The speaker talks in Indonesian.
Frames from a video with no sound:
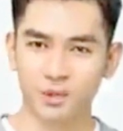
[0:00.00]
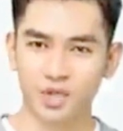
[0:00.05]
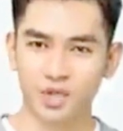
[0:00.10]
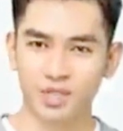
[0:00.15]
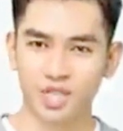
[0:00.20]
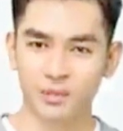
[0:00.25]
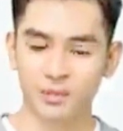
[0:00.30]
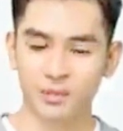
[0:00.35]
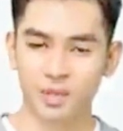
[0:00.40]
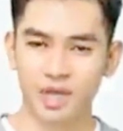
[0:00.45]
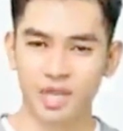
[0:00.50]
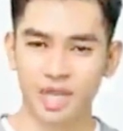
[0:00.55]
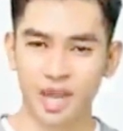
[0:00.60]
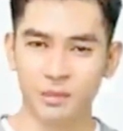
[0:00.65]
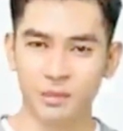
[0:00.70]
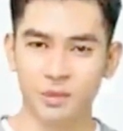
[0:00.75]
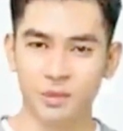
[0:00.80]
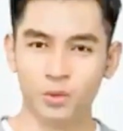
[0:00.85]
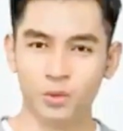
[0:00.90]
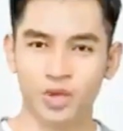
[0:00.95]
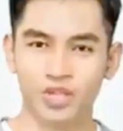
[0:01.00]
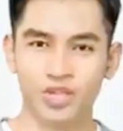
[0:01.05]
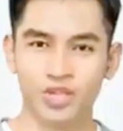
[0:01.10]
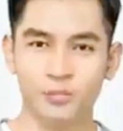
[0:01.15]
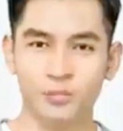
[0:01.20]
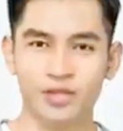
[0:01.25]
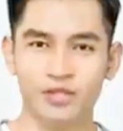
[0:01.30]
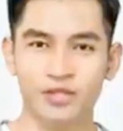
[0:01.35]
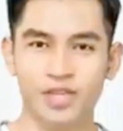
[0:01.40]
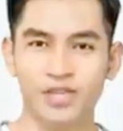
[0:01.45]
Kamu Jade
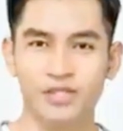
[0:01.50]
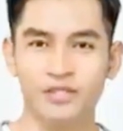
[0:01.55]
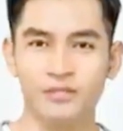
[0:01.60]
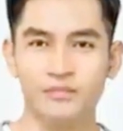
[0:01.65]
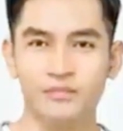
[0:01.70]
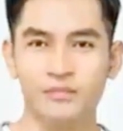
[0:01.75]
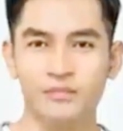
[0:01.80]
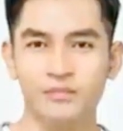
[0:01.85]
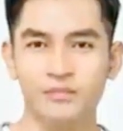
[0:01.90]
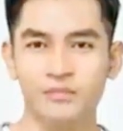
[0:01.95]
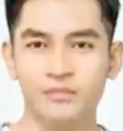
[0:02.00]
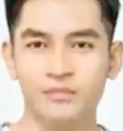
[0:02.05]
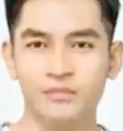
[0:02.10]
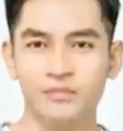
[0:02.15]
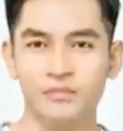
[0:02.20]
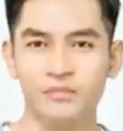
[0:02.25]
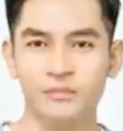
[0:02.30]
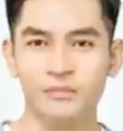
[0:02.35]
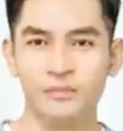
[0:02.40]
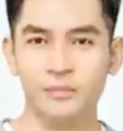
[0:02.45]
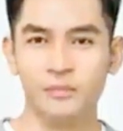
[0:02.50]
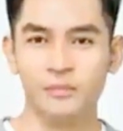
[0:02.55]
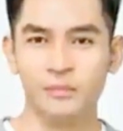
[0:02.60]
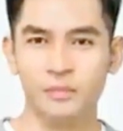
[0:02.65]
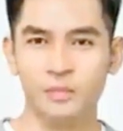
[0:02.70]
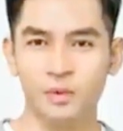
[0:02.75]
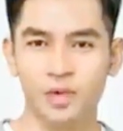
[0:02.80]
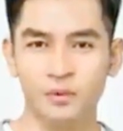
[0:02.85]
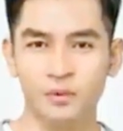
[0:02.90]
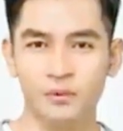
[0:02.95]
Girl Hall sangat berani,
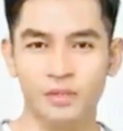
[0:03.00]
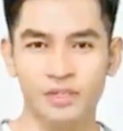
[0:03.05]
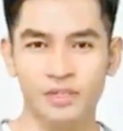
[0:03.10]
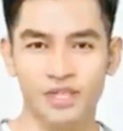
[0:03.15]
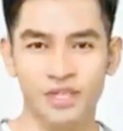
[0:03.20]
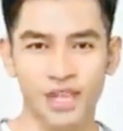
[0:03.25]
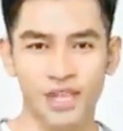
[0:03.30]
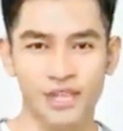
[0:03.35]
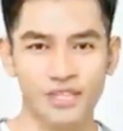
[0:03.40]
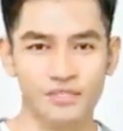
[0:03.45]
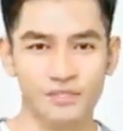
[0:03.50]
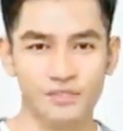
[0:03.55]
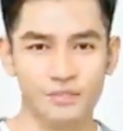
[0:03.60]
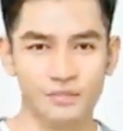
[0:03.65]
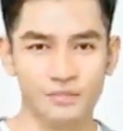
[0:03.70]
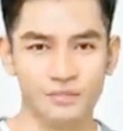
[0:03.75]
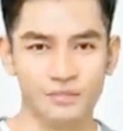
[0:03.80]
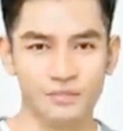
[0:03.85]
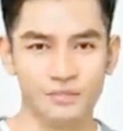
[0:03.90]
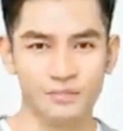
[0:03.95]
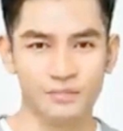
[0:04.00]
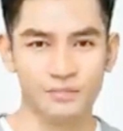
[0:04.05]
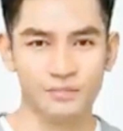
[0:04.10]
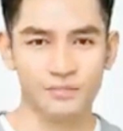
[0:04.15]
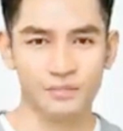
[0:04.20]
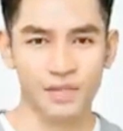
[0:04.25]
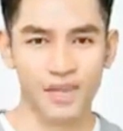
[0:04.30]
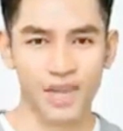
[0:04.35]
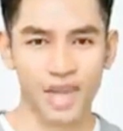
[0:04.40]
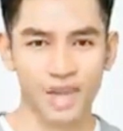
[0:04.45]
kamu berani datang ke
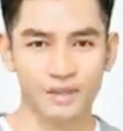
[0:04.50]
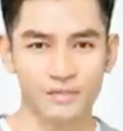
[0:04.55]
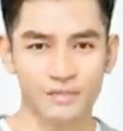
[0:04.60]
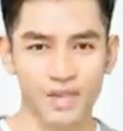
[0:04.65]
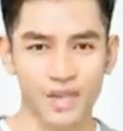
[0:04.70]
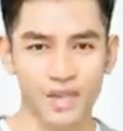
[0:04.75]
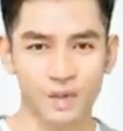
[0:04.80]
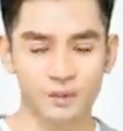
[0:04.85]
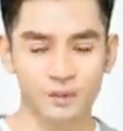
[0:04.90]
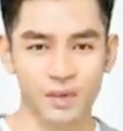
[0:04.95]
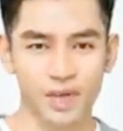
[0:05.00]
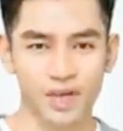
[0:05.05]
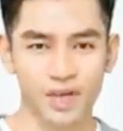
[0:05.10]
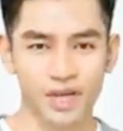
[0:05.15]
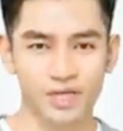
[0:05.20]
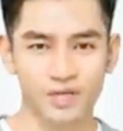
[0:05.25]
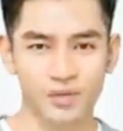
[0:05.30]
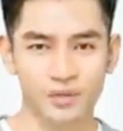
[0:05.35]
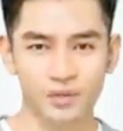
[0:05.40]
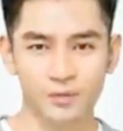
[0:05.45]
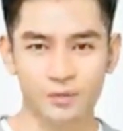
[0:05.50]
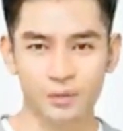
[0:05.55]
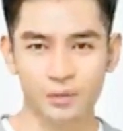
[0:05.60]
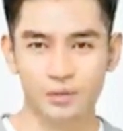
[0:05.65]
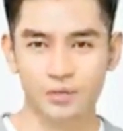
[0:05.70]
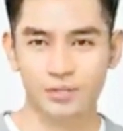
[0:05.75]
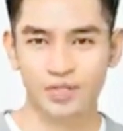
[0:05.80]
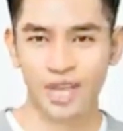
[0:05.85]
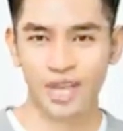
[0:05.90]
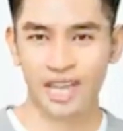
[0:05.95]
Firewolf Hall untuk
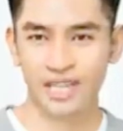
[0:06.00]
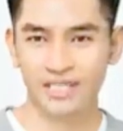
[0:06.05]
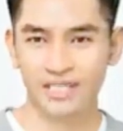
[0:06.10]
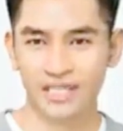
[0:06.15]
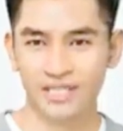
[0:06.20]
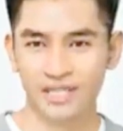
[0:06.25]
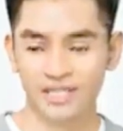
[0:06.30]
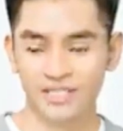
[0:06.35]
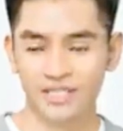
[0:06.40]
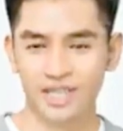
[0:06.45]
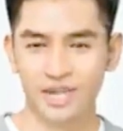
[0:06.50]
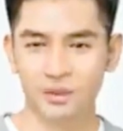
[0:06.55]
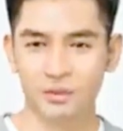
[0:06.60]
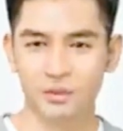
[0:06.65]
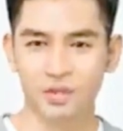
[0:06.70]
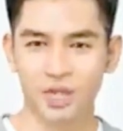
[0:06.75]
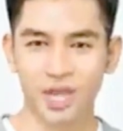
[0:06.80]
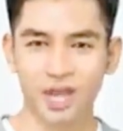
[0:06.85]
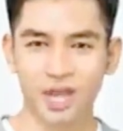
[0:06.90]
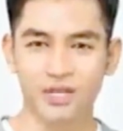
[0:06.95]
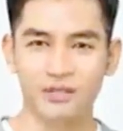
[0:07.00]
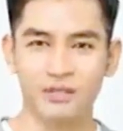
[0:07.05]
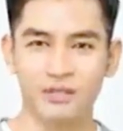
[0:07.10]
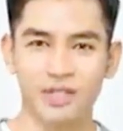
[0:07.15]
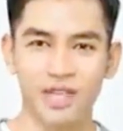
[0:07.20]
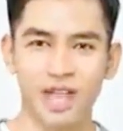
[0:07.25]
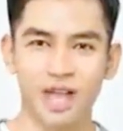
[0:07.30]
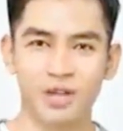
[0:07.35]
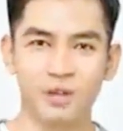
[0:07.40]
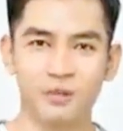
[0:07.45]
bermain liar. Wanita
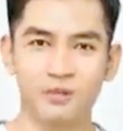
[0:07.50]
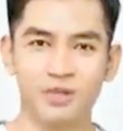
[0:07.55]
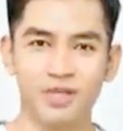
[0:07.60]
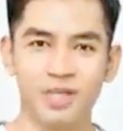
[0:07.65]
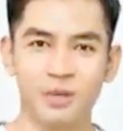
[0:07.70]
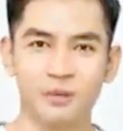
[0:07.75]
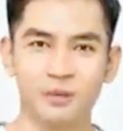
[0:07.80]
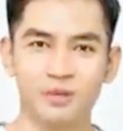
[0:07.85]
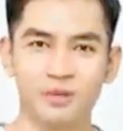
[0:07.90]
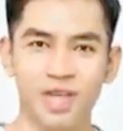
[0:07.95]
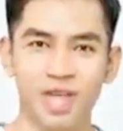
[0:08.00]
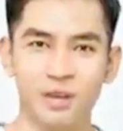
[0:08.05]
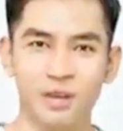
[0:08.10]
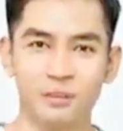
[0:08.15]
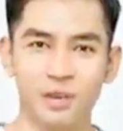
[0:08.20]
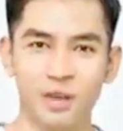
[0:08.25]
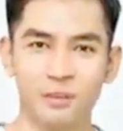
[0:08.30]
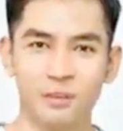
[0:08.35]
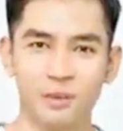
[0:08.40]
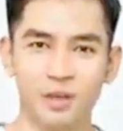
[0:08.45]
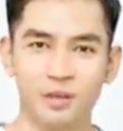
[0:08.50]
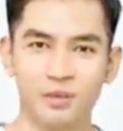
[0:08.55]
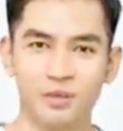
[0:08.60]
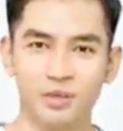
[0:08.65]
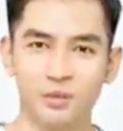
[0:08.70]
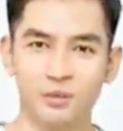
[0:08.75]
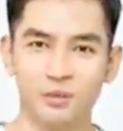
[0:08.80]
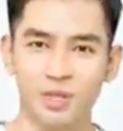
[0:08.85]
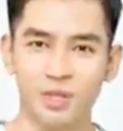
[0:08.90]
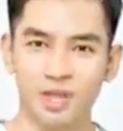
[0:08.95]
Yurui itu ingin
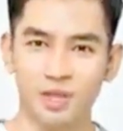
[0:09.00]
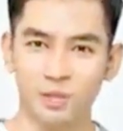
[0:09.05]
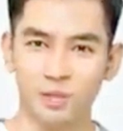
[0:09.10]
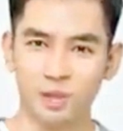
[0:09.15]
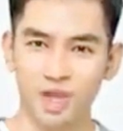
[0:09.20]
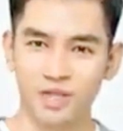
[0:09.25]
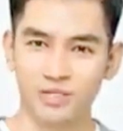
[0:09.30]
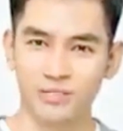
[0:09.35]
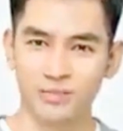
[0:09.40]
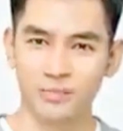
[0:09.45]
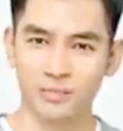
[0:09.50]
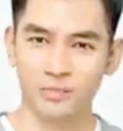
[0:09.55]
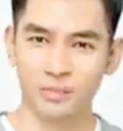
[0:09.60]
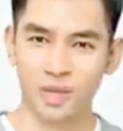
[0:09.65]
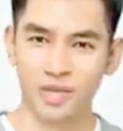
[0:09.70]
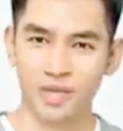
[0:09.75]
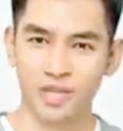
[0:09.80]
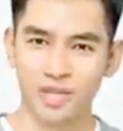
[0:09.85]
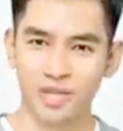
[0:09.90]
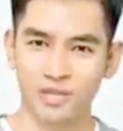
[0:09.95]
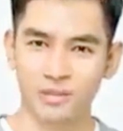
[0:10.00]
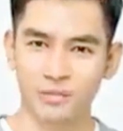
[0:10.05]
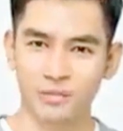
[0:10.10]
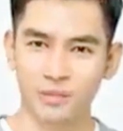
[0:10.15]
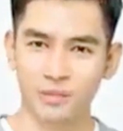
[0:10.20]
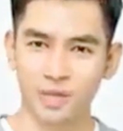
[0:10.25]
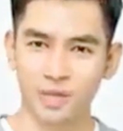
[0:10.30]
melakukan sesuatu, kan?